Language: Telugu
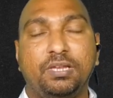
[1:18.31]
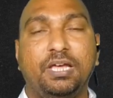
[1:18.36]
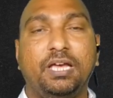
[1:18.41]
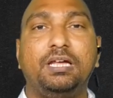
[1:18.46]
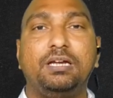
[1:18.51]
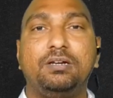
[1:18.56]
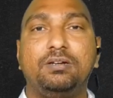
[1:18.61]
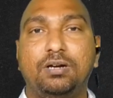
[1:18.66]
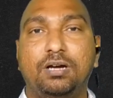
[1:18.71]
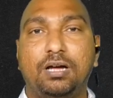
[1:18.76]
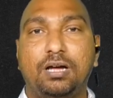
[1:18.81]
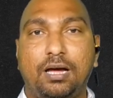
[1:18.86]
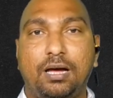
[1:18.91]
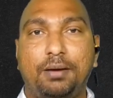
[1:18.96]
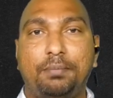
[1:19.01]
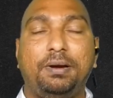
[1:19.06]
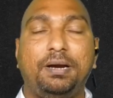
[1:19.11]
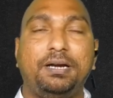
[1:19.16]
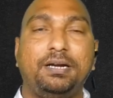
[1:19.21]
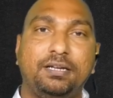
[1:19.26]
నేరుగా
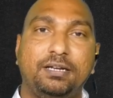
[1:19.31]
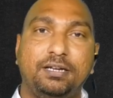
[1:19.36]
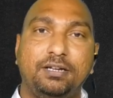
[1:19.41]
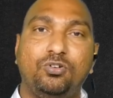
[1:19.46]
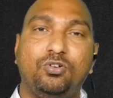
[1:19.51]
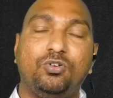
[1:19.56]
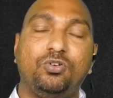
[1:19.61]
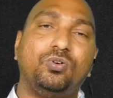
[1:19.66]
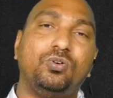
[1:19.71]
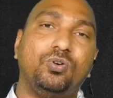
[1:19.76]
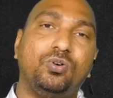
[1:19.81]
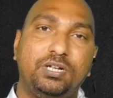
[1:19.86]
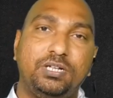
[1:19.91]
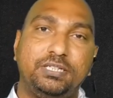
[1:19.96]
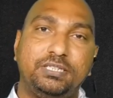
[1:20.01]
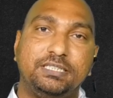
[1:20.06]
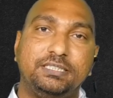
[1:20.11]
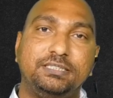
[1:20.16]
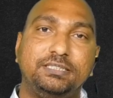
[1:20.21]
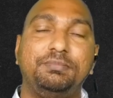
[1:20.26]
ఆ పంటని
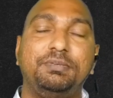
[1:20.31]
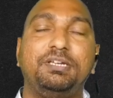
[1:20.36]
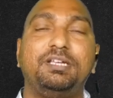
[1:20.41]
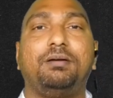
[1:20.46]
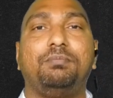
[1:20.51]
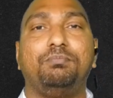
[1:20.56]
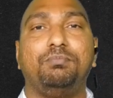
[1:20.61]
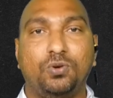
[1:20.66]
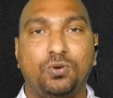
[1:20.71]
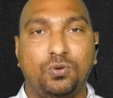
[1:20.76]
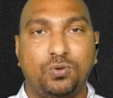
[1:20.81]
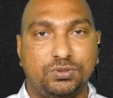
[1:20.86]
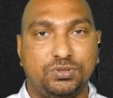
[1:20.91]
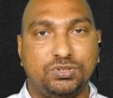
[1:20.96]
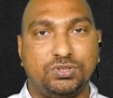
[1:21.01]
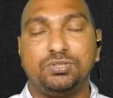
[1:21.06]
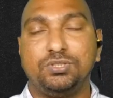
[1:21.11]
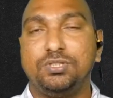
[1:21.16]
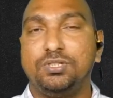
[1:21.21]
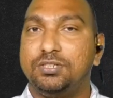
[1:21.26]
కొనుగోలు చేసి మీరు
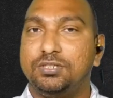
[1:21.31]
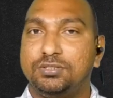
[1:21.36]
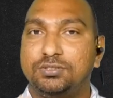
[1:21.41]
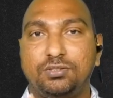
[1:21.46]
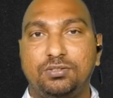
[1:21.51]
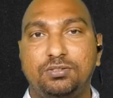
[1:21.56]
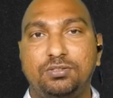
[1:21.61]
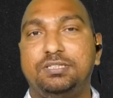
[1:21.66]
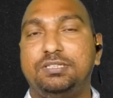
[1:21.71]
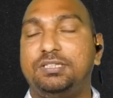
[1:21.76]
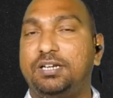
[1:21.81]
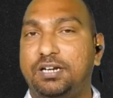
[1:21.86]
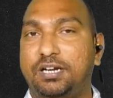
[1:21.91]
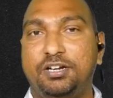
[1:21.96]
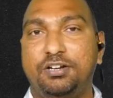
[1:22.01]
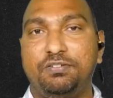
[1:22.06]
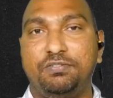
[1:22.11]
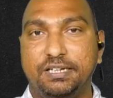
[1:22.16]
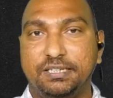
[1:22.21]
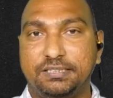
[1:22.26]
అమ్ముకోవచ్చు సో ఇది
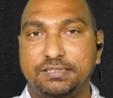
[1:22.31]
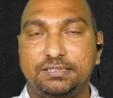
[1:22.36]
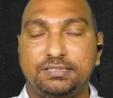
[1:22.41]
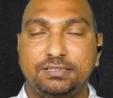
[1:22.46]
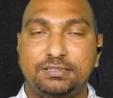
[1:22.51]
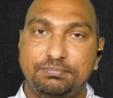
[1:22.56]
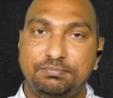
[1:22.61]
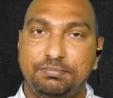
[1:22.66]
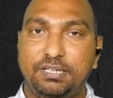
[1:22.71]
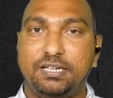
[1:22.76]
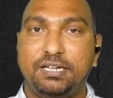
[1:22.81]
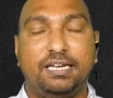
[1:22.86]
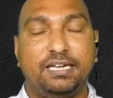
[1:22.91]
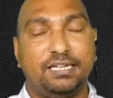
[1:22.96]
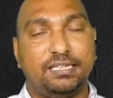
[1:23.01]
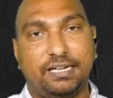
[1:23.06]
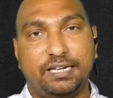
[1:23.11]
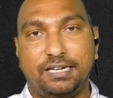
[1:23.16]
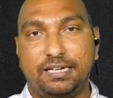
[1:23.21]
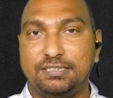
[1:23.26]
రెండు వేస్ మీరు
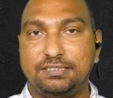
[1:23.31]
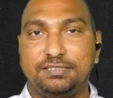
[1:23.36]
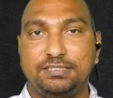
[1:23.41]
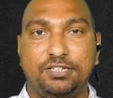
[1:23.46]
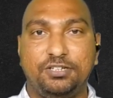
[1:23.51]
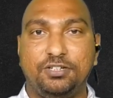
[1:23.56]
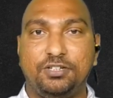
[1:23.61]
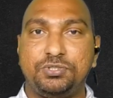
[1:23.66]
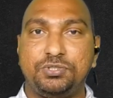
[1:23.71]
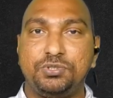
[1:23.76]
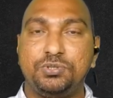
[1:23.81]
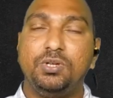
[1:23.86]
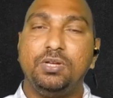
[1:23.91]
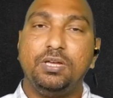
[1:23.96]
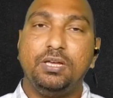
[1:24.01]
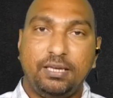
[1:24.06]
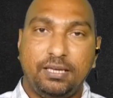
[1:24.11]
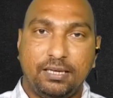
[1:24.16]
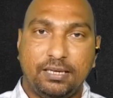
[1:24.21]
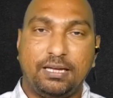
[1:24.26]
ఏదైనా చేయొచ్చు
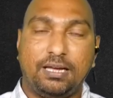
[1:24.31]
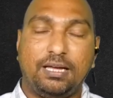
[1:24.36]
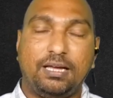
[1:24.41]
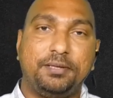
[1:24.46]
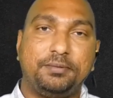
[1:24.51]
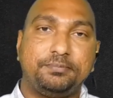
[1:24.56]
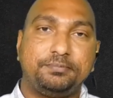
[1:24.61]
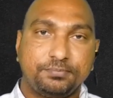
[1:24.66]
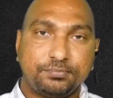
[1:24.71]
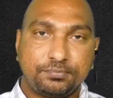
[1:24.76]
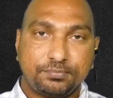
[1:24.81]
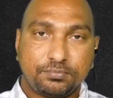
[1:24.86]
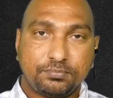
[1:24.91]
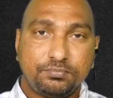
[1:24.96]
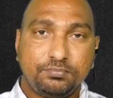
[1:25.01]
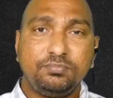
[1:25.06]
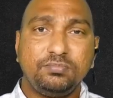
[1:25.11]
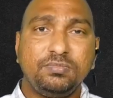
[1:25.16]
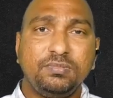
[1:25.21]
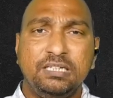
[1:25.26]
ఇక
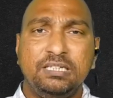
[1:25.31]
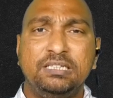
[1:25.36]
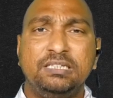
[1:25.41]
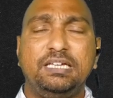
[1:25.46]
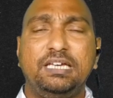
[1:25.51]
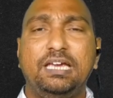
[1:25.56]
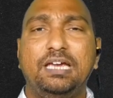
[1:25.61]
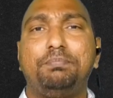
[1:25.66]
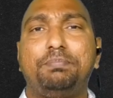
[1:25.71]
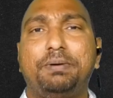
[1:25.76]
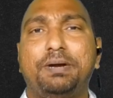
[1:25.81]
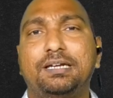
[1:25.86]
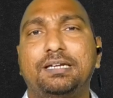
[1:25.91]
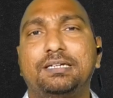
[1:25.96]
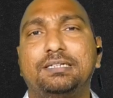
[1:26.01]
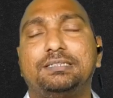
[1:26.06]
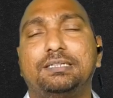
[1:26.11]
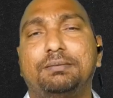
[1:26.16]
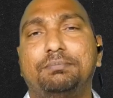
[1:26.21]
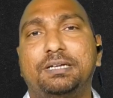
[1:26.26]
ఇది ఏ
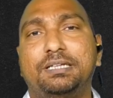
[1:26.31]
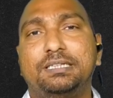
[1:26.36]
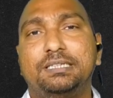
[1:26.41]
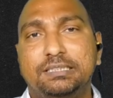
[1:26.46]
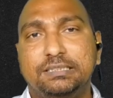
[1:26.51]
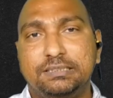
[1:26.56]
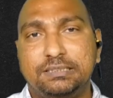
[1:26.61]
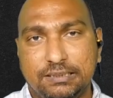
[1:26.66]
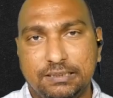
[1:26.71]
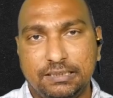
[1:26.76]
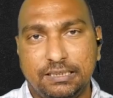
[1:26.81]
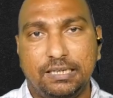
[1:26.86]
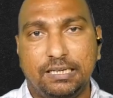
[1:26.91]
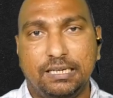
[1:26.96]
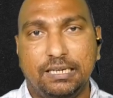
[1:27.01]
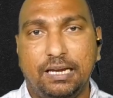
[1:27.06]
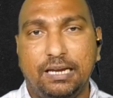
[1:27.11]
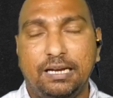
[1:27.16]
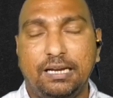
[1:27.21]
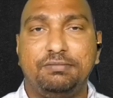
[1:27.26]
పంటకు సంబంధించింది
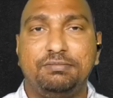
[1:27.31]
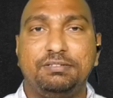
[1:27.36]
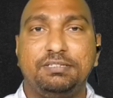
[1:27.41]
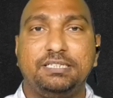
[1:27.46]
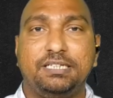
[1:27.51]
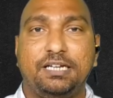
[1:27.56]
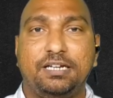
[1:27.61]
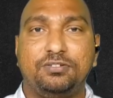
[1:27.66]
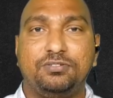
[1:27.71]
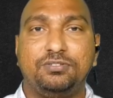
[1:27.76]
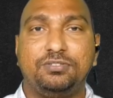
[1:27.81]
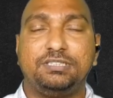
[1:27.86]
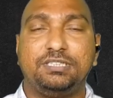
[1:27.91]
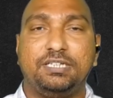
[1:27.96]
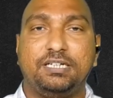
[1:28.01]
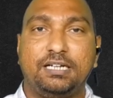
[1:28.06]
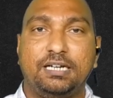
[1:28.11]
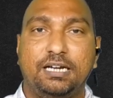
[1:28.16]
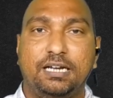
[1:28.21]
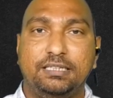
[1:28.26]
అనే విషయానికి
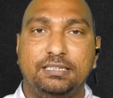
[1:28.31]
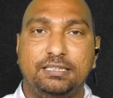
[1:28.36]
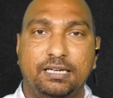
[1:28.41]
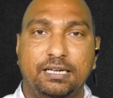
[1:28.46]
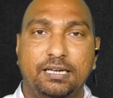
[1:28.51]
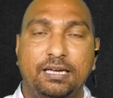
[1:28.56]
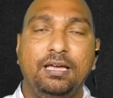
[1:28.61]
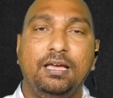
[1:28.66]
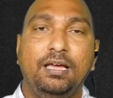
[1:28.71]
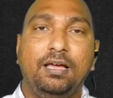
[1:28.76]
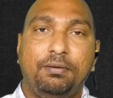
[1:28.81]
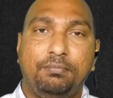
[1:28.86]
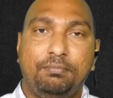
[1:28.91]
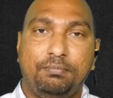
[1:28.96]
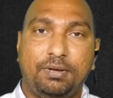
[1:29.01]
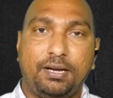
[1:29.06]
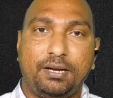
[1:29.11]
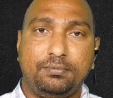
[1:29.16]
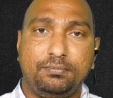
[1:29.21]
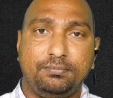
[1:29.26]
వచ్చినట్లయితే
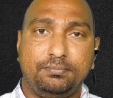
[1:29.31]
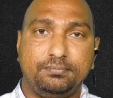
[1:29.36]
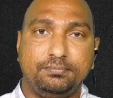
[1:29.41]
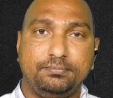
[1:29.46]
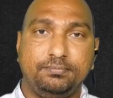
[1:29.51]
మనం